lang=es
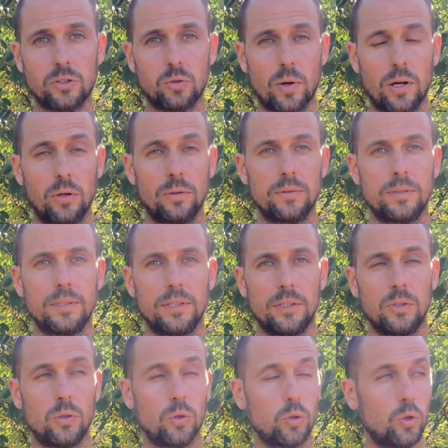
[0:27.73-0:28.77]
suelo,
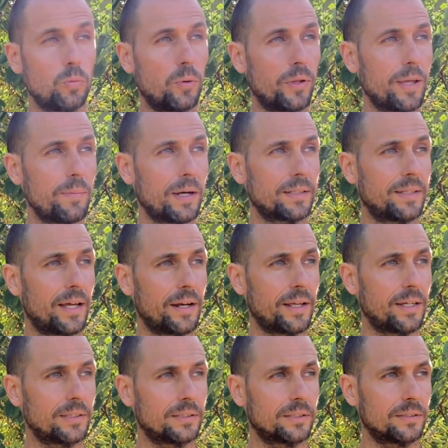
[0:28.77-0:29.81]
un grupo de
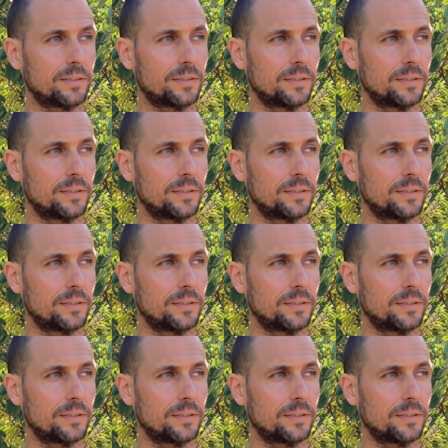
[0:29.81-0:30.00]
bacterias